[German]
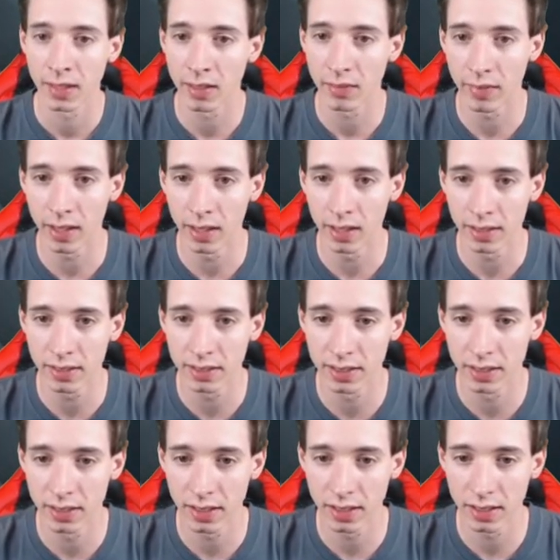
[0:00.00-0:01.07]
Weil es
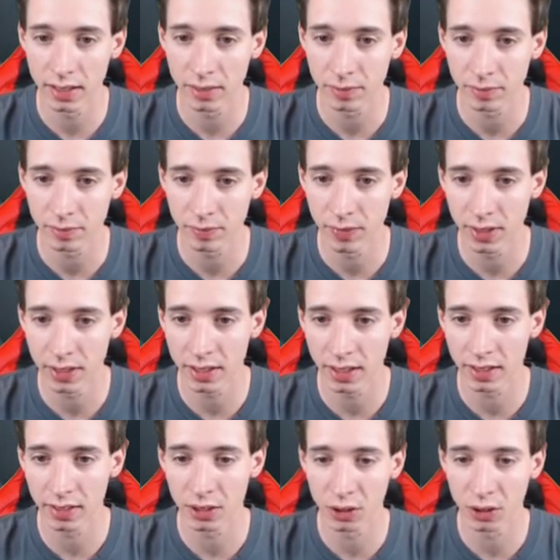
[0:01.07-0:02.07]
sind ja, wie gesagt,